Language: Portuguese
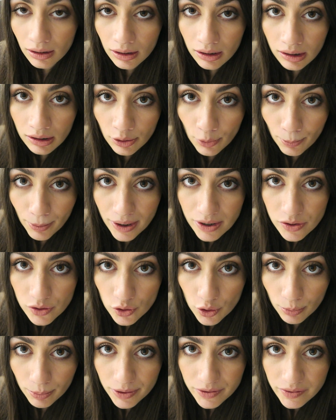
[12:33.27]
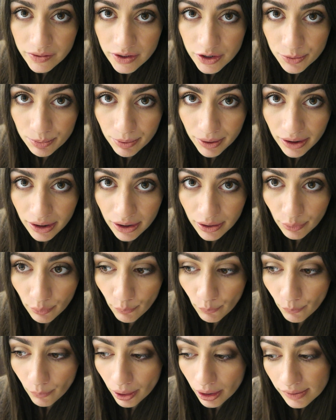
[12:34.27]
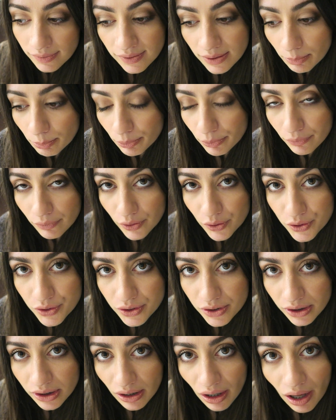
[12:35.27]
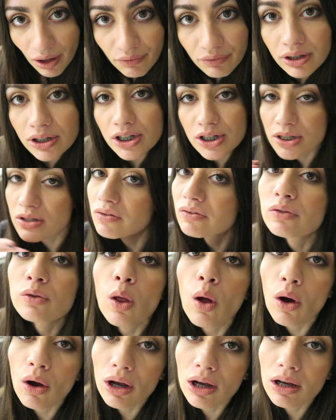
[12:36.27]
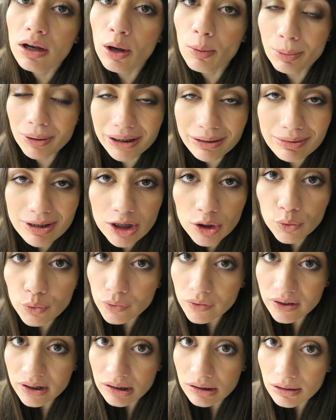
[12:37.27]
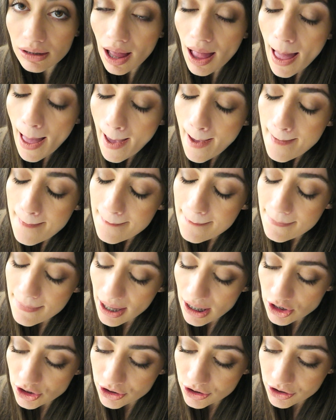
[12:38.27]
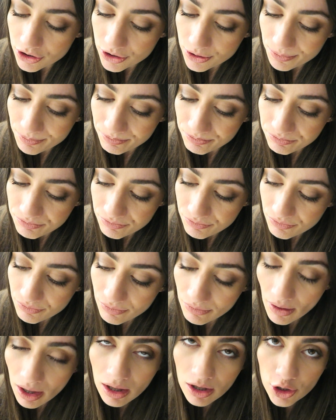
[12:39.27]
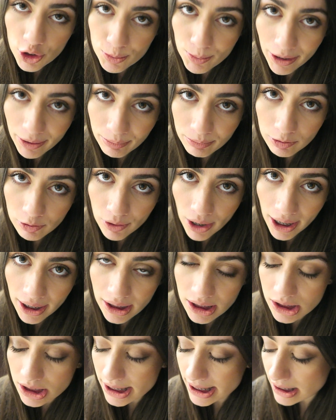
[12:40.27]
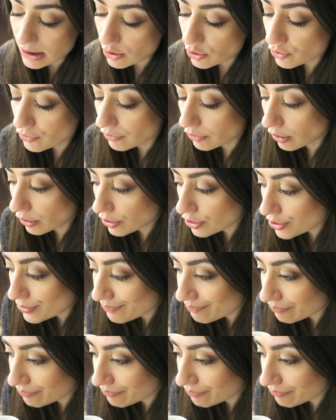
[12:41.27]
E eu peço desculpa se vocês perderam tempo do vosso dia a ver este vlog completamente inútil, mas eu espero melhorar nesta cena dos vlogs.